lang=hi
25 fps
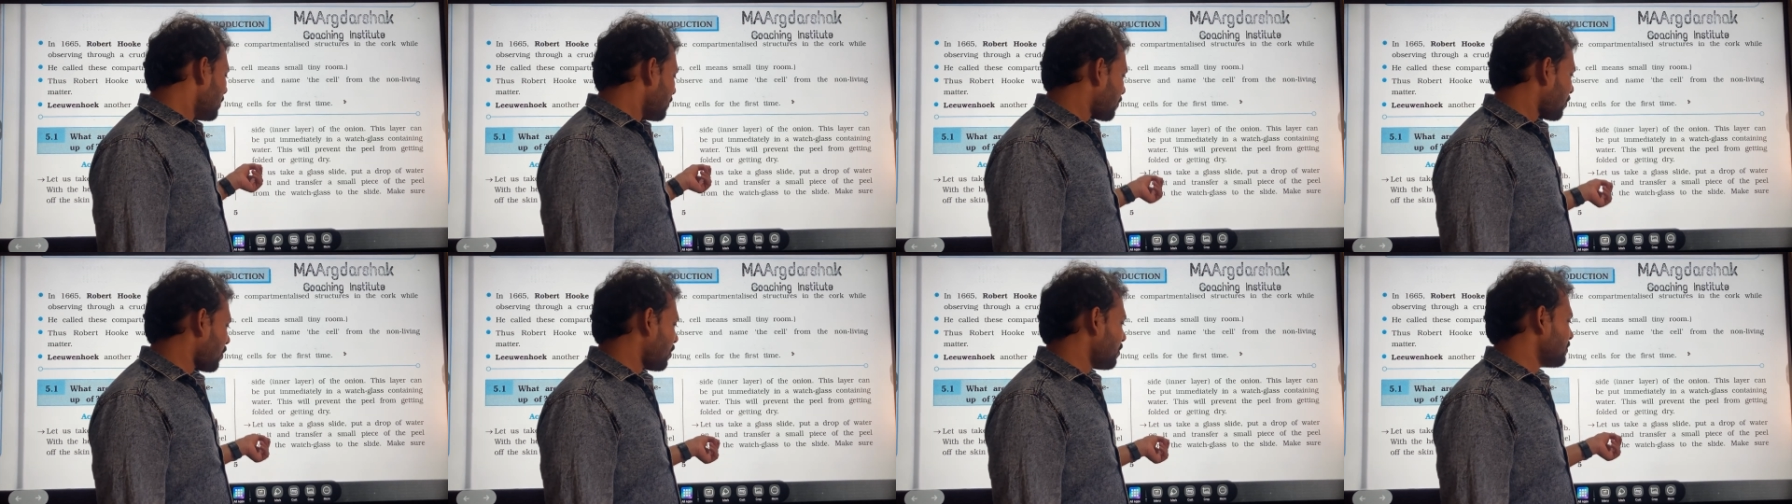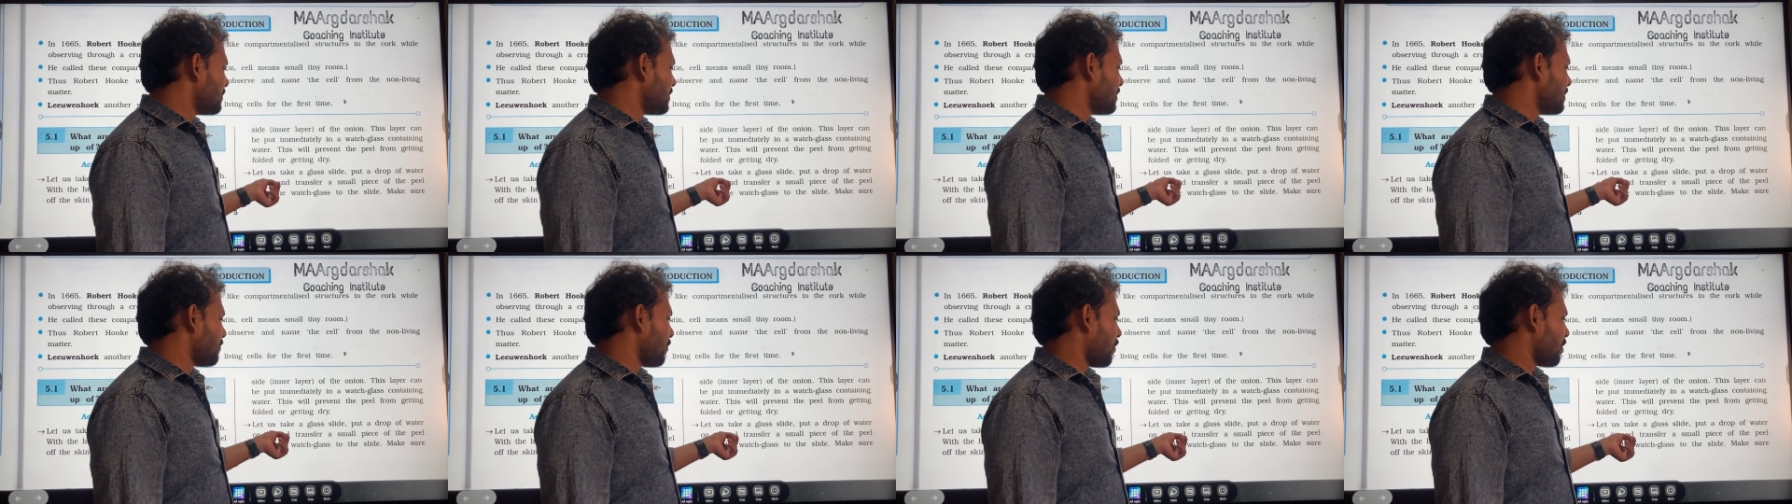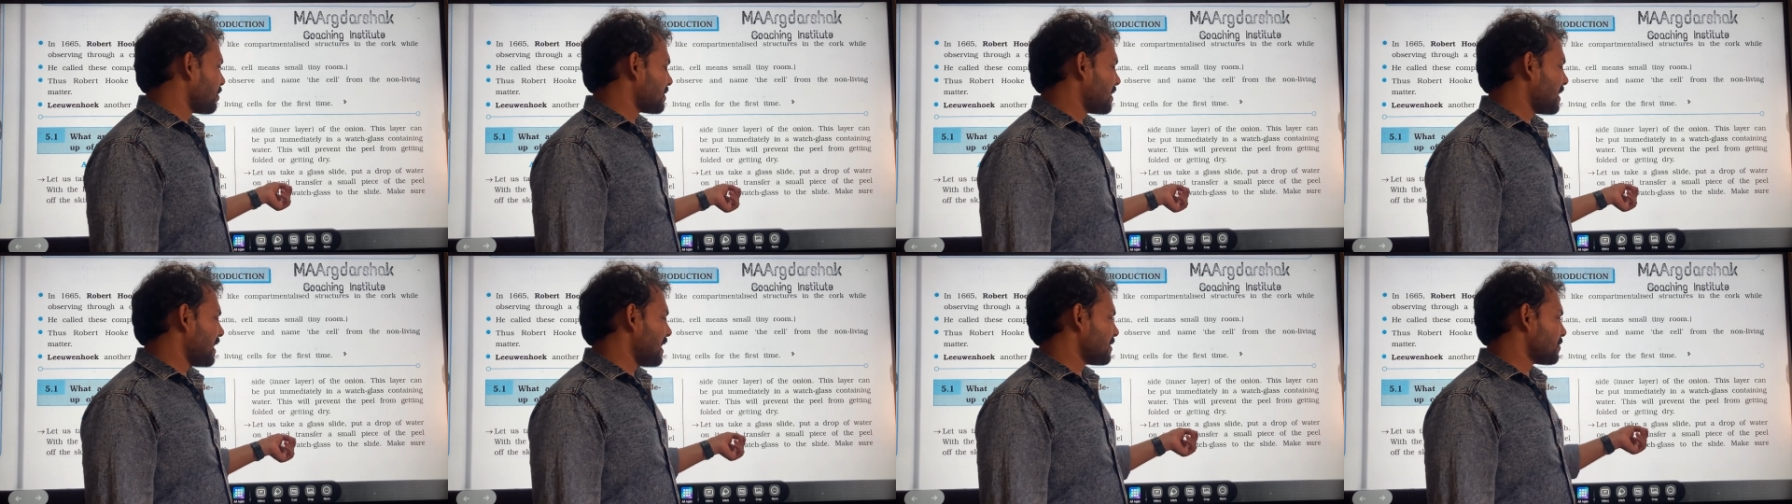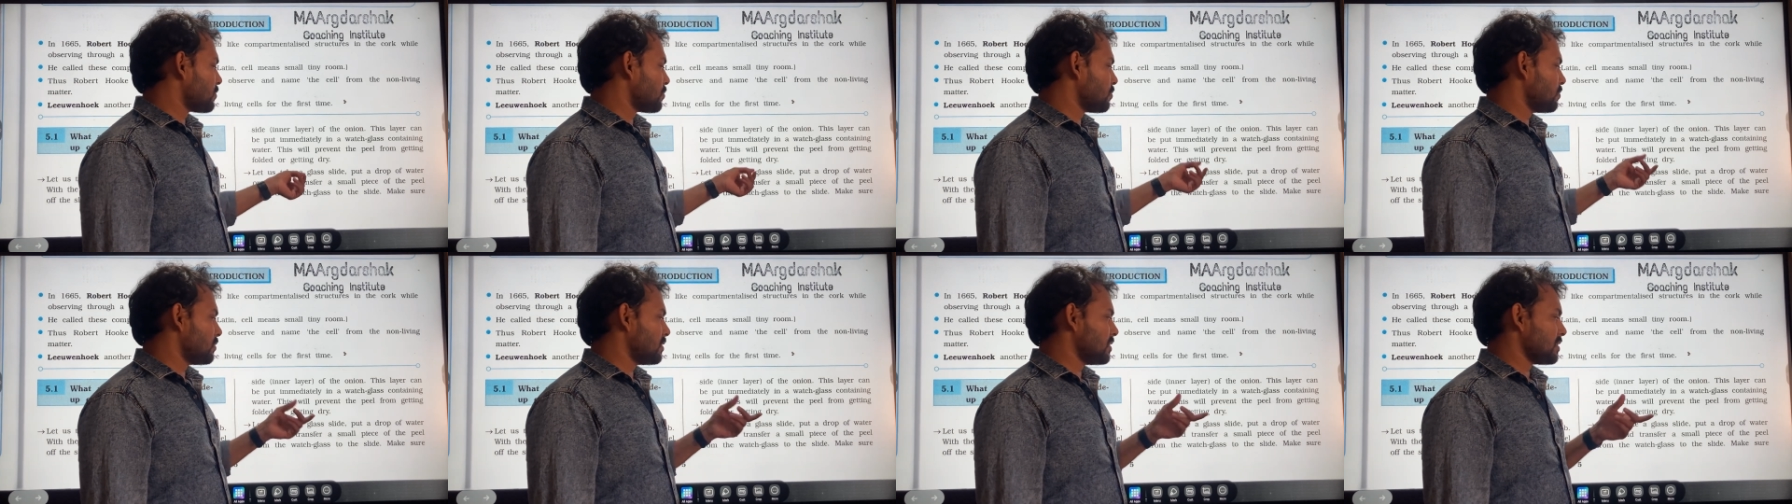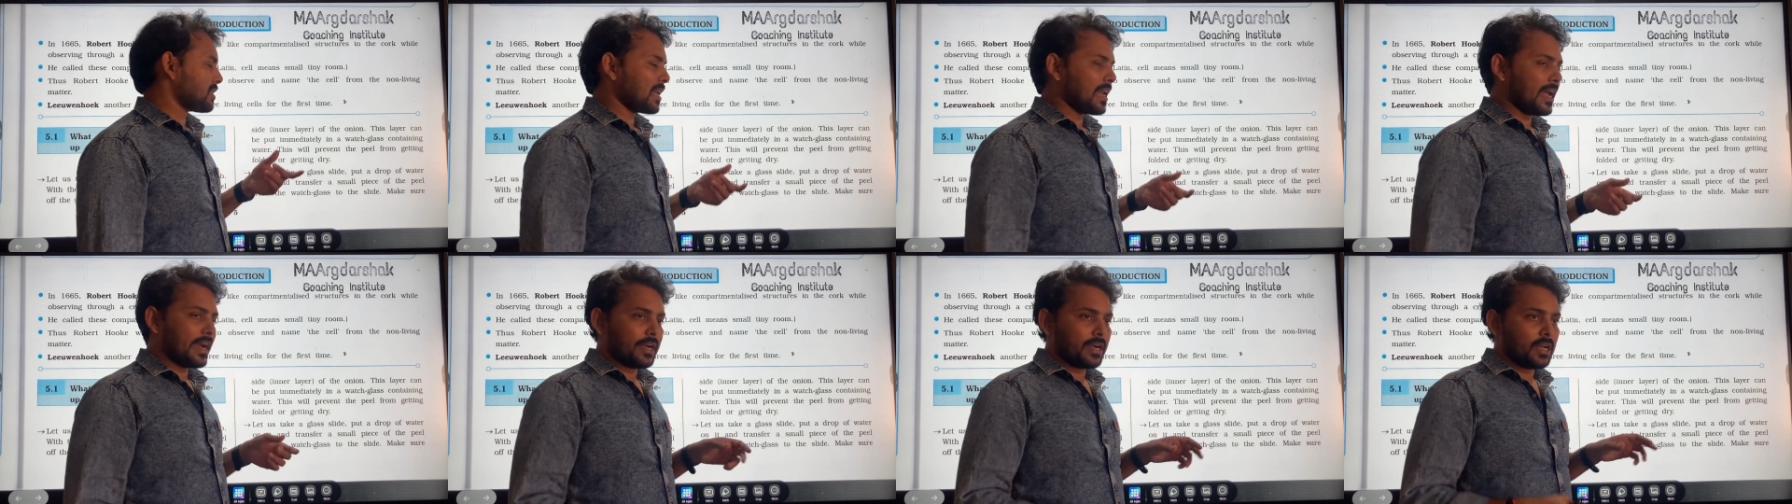फ्रॉम दी वॉच ग्लास टू दी
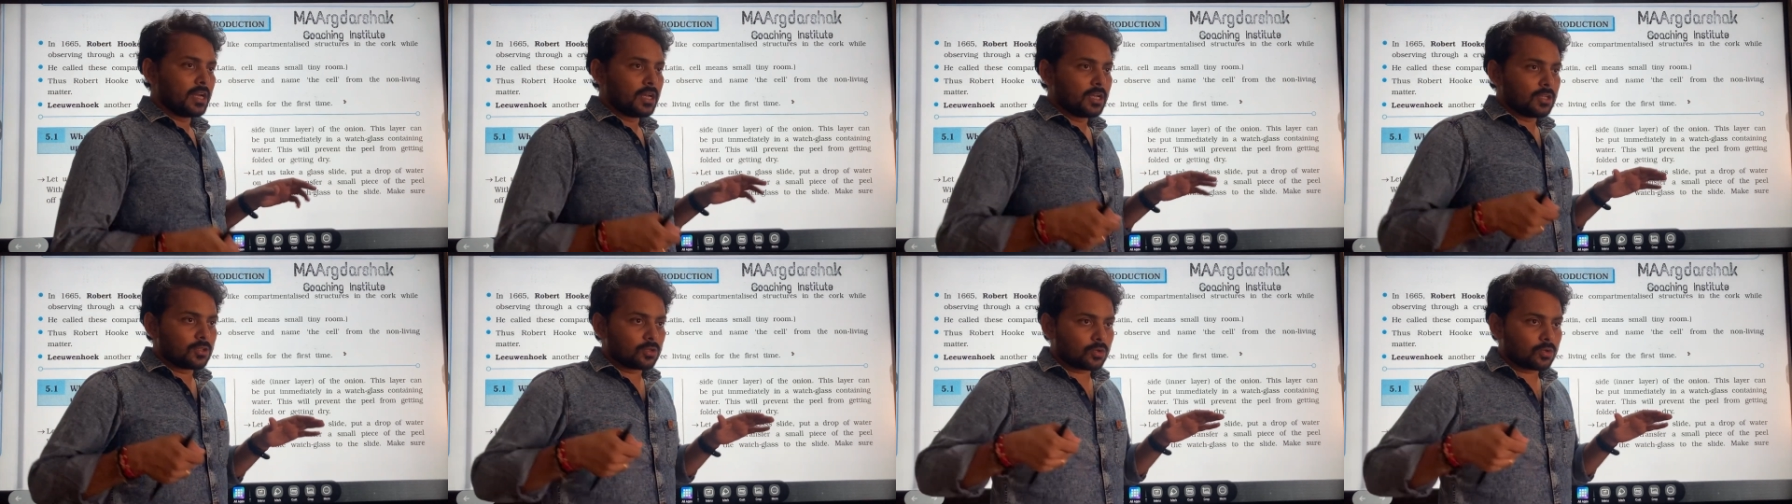स्लाइड